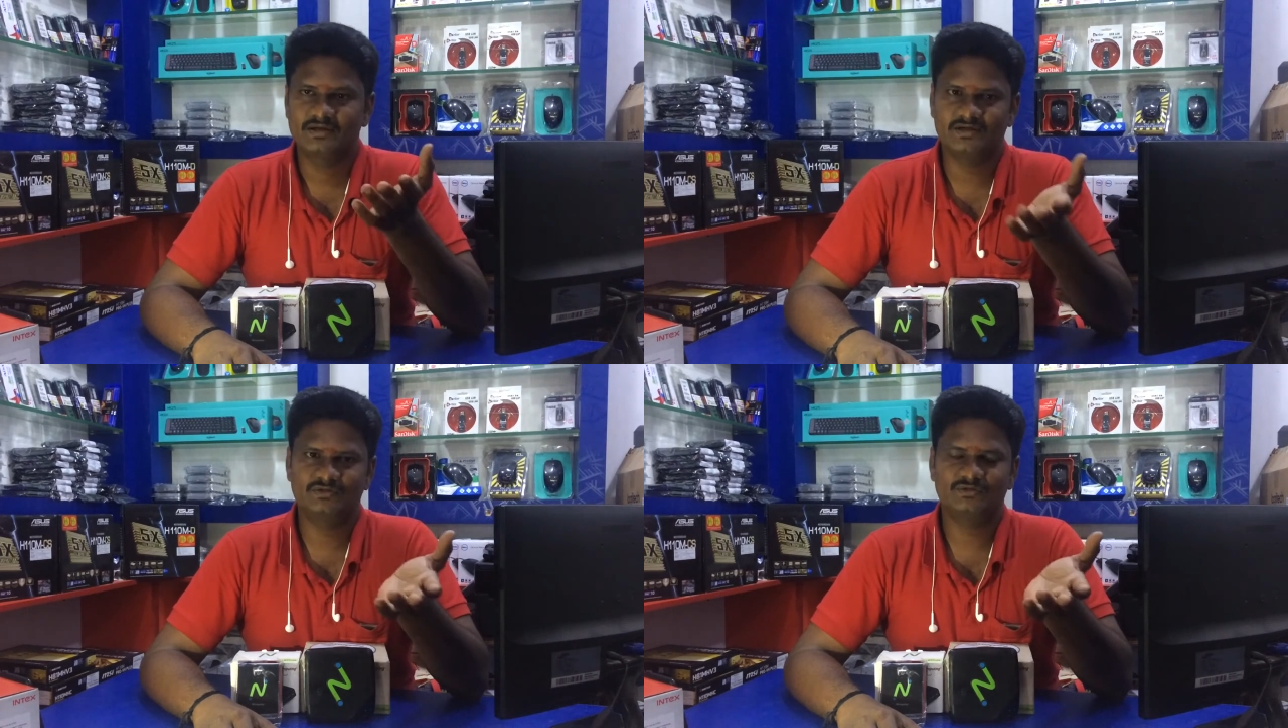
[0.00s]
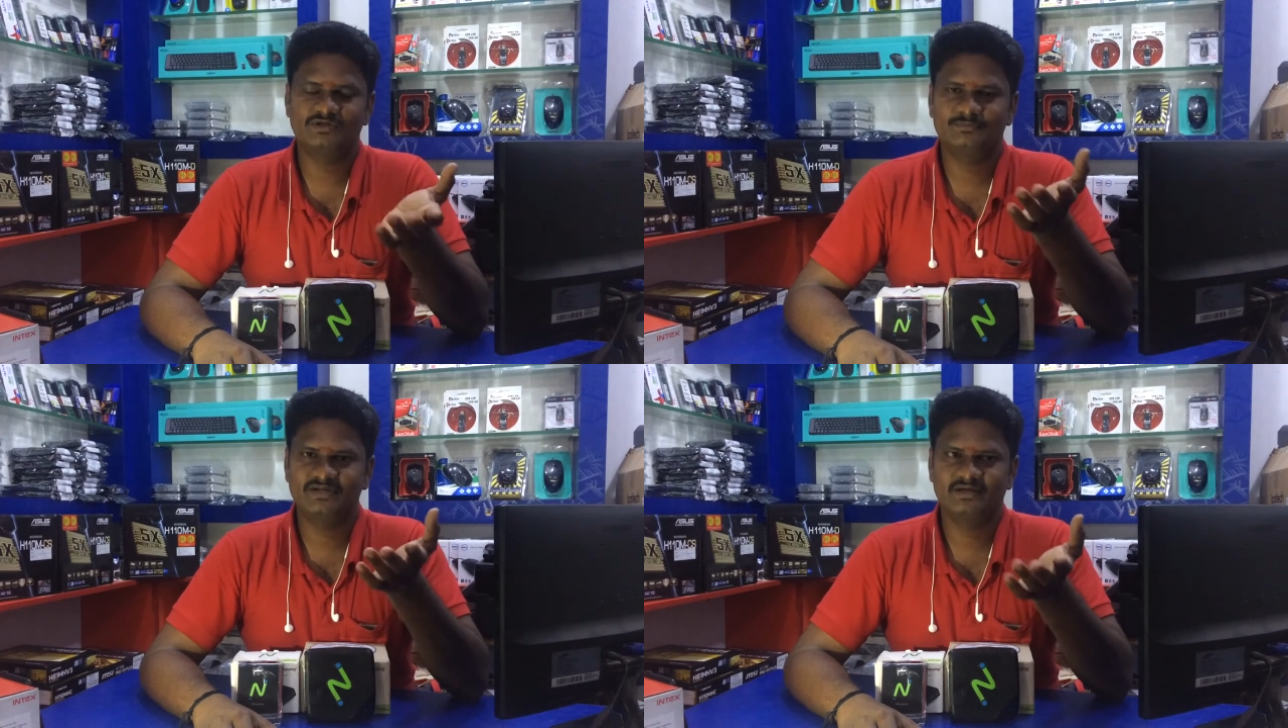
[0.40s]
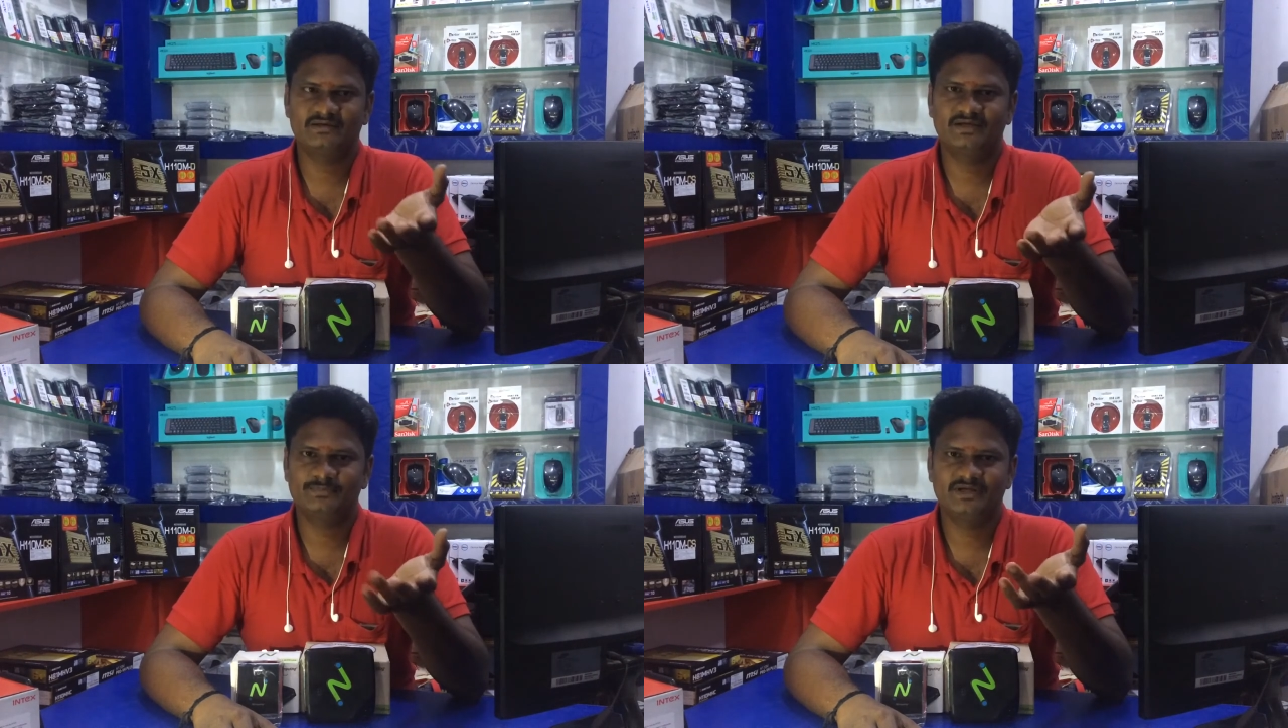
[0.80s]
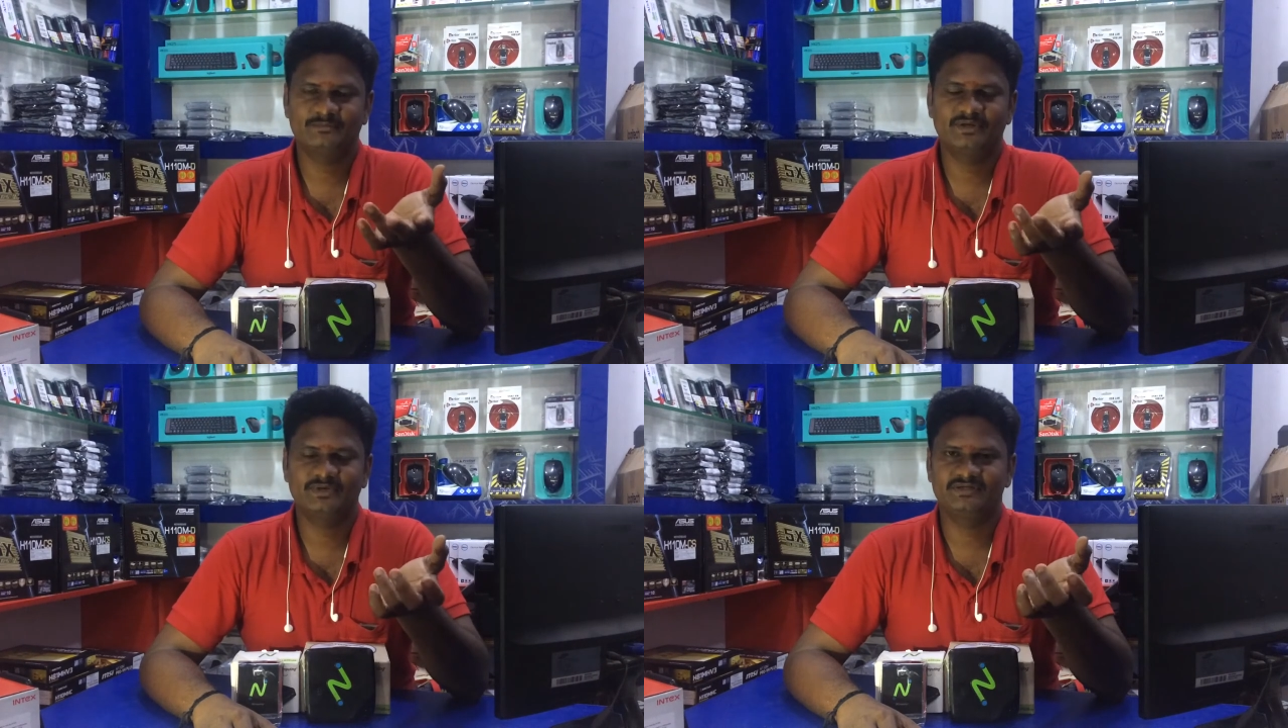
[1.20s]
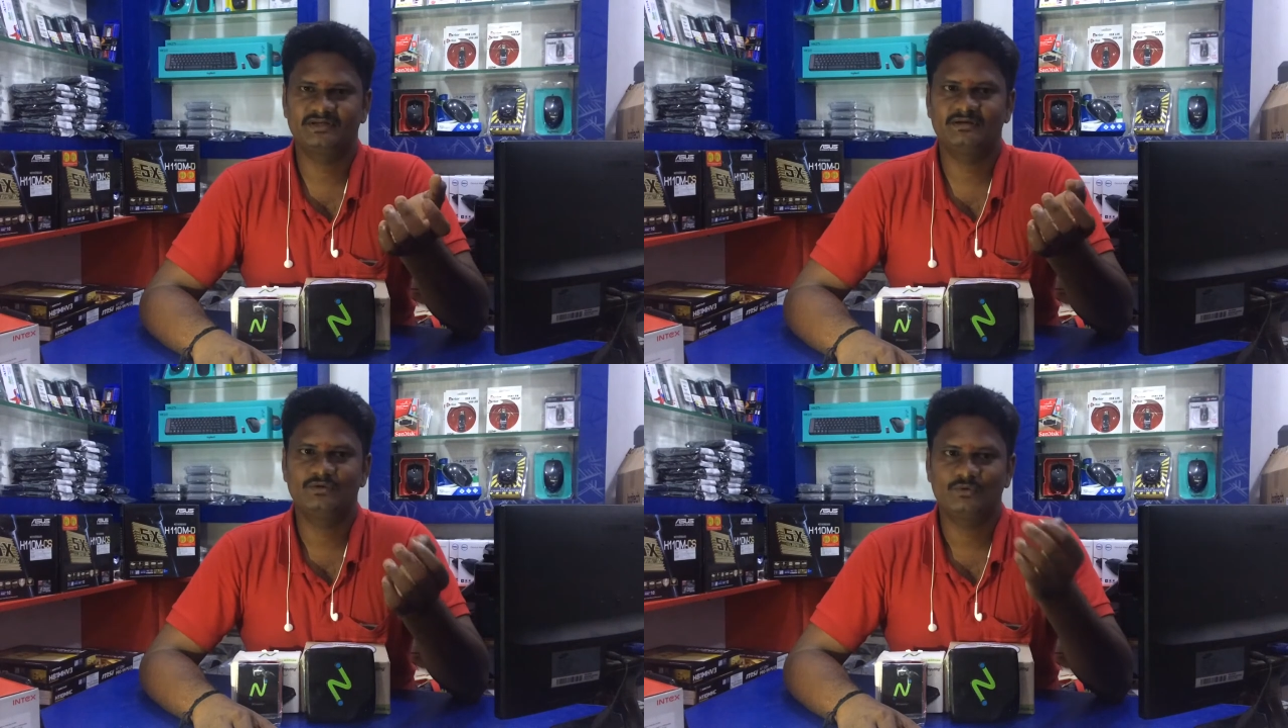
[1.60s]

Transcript: கண்ட்ரோல் அப்படின்னா எப்படி அப்படின்னு பார்த்தீங்கன்னா